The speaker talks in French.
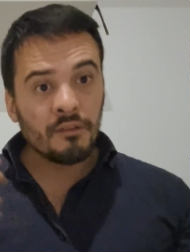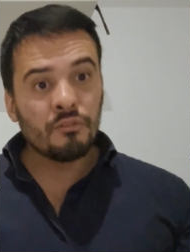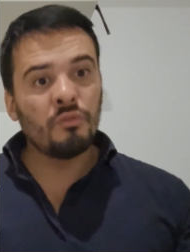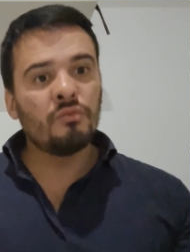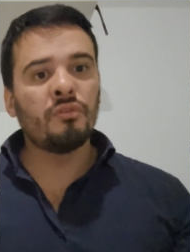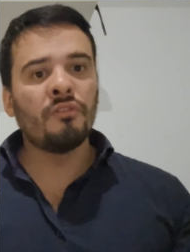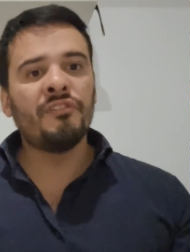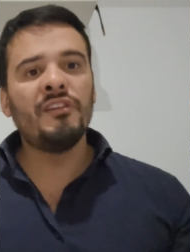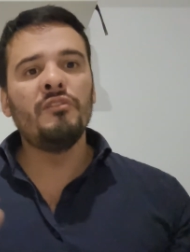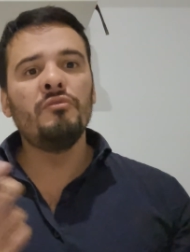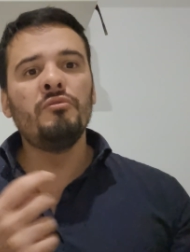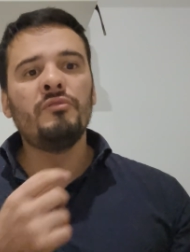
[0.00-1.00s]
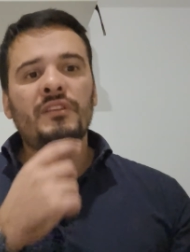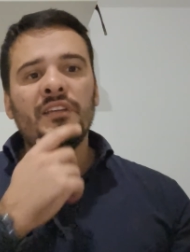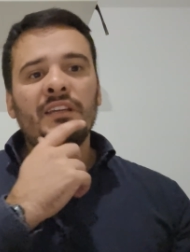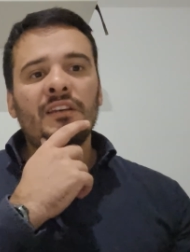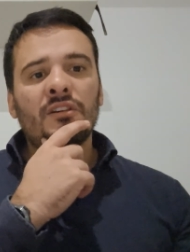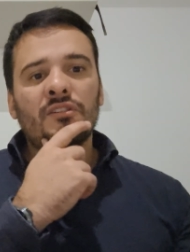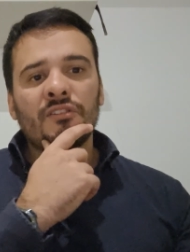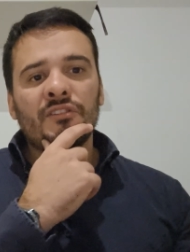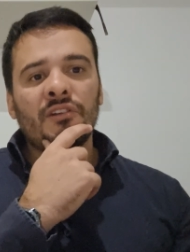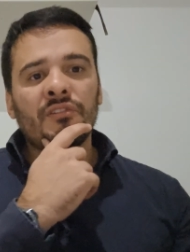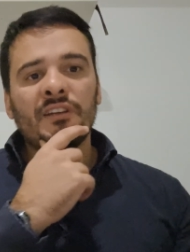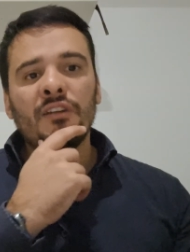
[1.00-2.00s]
tout aussi inutiles que
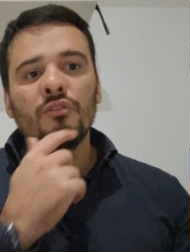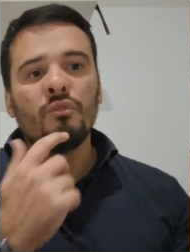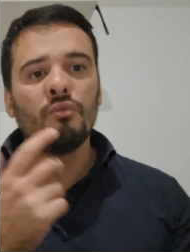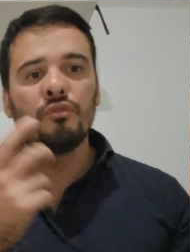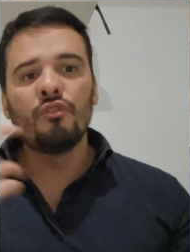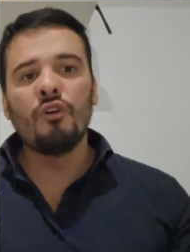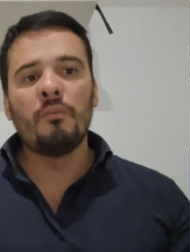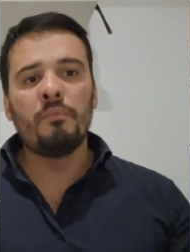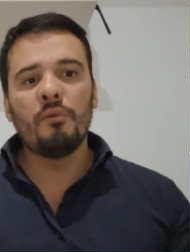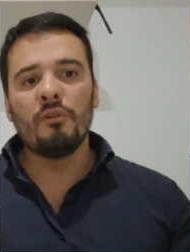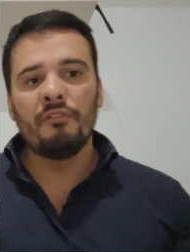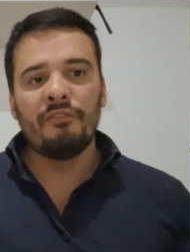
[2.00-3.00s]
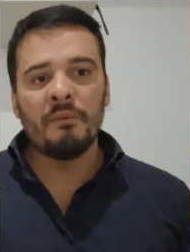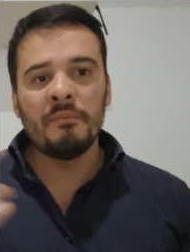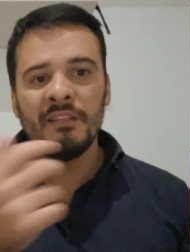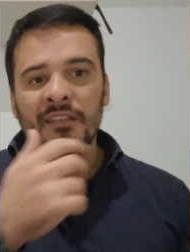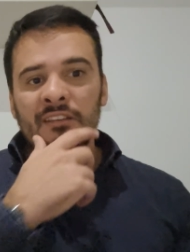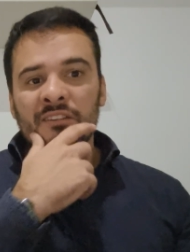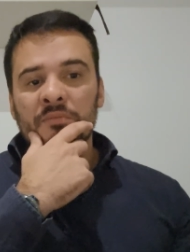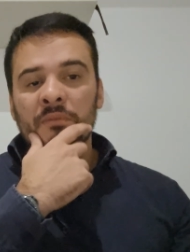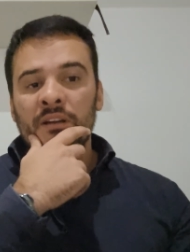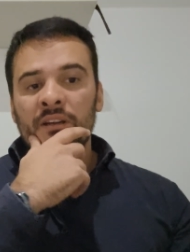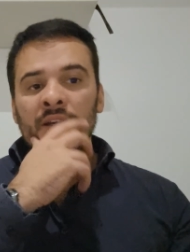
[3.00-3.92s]
Sandrine Rousseau pour le féminisme,